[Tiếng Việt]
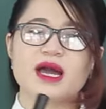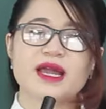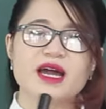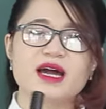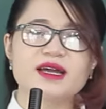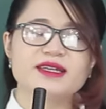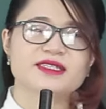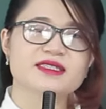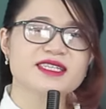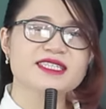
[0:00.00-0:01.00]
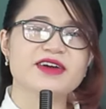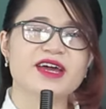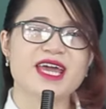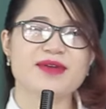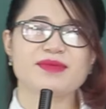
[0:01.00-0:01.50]
Hi guys, xin chào các
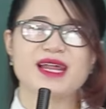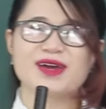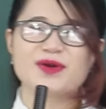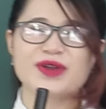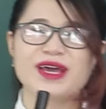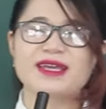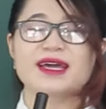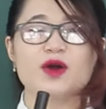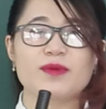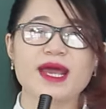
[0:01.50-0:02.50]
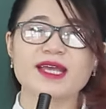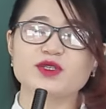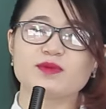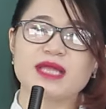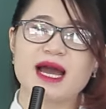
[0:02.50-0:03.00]
em, lại là cô đây. Ngày hôm nay
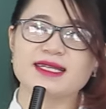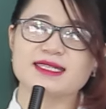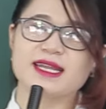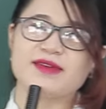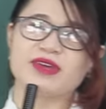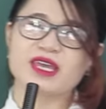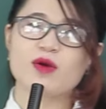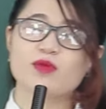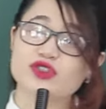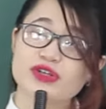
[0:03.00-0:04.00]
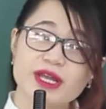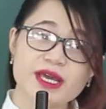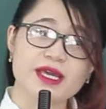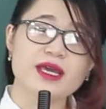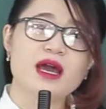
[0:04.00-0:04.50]
chúng ta sẽ đến với nhau một chuyên
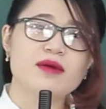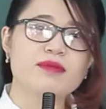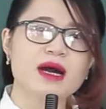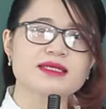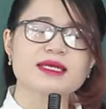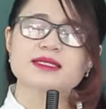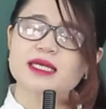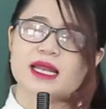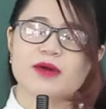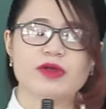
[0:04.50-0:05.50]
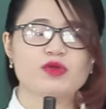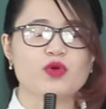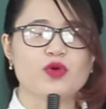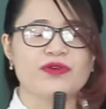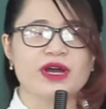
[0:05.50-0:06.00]
đề mà sẽ rất là quen
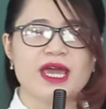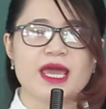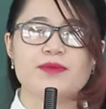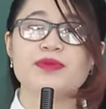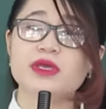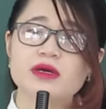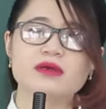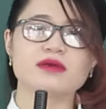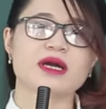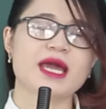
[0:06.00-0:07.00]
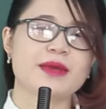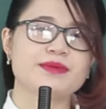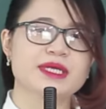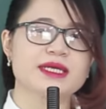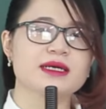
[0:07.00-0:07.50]
thuộc đối với các em, nhưng các em
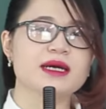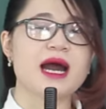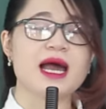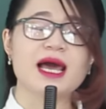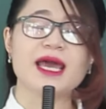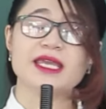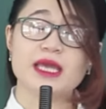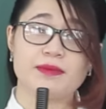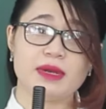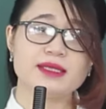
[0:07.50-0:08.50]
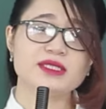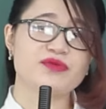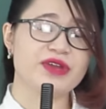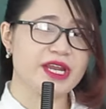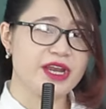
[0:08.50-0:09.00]
sẽ khá là hay nhầm lẫn trong
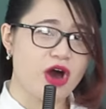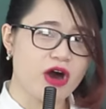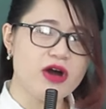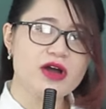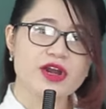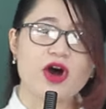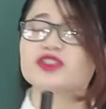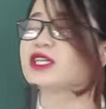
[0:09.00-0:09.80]
vấn đề đó. Đó